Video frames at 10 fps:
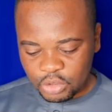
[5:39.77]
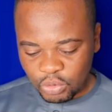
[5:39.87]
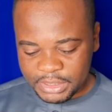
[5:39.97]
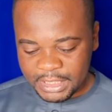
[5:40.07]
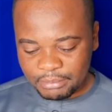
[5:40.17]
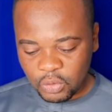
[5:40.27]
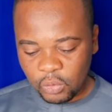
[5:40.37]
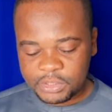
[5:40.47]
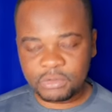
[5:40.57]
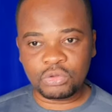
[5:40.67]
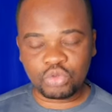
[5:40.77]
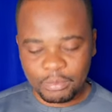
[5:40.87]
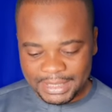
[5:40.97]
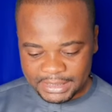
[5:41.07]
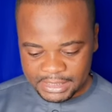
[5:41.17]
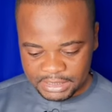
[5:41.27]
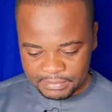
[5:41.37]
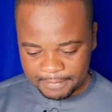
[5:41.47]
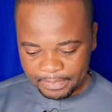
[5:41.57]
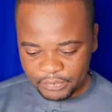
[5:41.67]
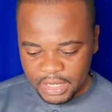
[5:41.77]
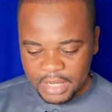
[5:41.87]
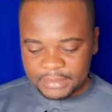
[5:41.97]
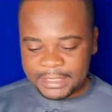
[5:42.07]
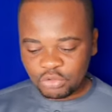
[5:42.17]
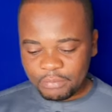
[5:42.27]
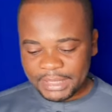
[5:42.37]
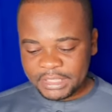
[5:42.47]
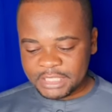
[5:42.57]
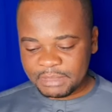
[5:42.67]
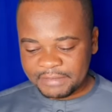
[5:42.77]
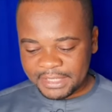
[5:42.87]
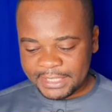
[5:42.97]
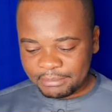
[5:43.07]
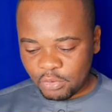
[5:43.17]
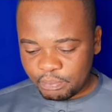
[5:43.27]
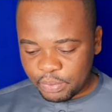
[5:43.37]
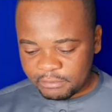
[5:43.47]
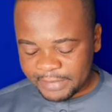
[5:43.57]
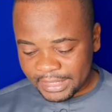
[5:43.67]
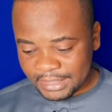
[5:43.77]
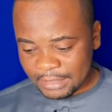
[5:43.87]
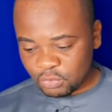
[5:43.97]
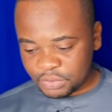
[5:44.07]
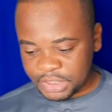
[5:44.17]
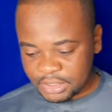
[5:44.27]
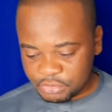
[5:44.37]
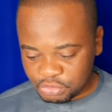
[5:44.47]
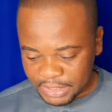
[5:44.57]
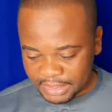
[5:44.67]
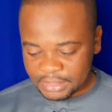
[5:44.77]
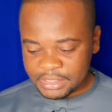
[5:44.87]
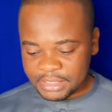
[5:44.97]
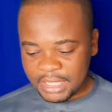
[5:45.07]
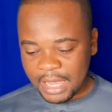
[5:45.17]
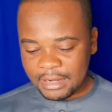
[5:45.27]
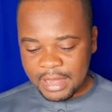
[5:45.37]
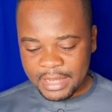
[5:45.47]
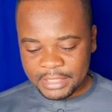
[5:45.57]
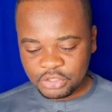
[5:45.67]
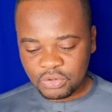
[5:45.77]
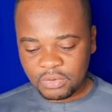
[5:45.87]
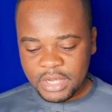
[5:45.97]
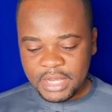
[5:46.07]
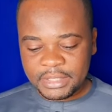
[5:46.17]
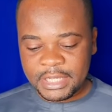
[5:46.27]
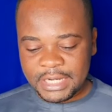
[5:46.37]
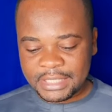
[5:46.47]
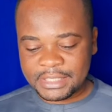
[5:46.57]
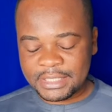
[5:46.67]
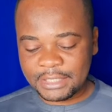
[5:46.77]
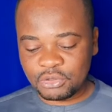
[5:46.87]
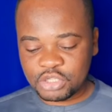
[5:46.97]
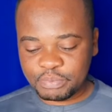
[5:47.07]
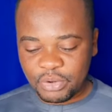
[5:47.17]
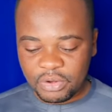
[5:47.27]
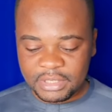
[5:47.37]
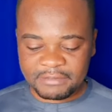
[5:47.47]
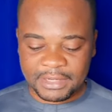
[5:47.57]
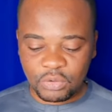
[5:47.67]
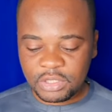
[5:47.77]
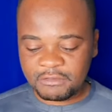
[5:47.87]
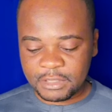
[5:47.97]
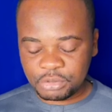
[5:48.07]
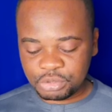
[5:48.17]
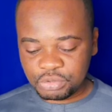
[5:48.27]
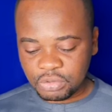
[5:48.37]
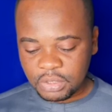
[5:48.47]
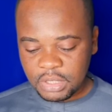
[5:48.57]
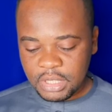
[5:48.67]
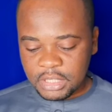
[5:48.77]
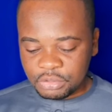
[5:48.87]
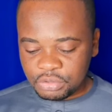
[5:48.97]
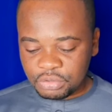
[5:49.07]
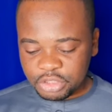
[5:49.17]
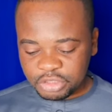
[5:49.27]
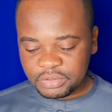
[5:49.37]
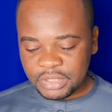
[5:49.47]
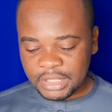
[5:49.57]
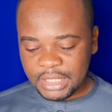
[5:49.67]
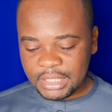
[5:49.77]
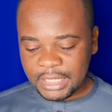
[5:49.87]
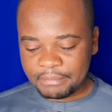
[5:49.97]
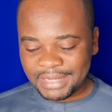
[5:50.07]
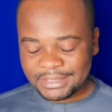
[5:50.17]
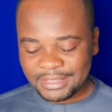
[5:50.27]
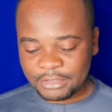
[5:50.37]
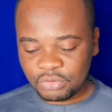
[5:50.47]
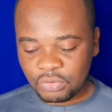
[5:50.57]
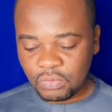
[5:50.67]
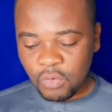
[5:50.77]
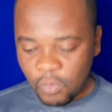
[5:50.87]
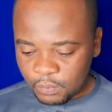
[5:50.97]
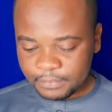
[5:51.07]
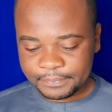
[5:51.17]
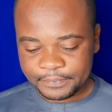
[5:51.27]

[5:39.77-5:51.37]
Troisième cause, le traumatisme. Des traumatismes vertébraux peuvent être à l'origine d'une hernie discale en raison d'un accident de sport, des vélos, des voitures, d'une chute de quelques mètres de haut.